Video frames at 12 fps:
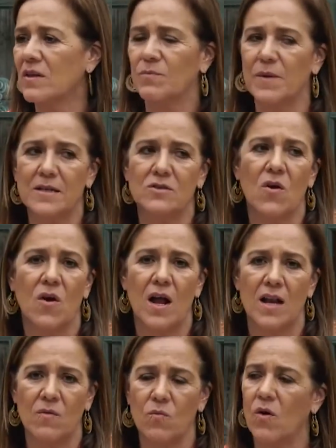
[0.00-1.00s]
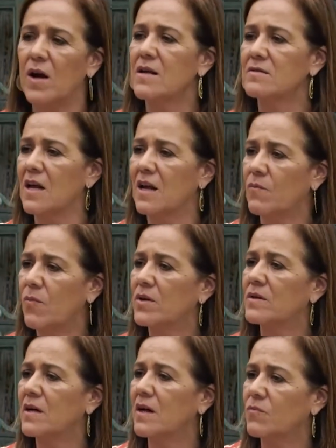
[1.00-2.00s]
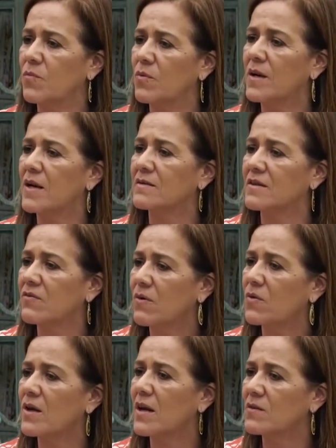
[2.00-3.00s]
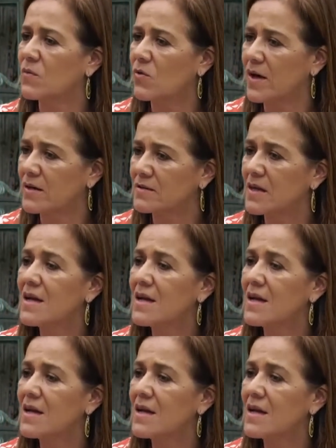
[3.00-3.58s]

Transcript: desprecio a las mujeres y a las políticas públicas a favor de las mujeres.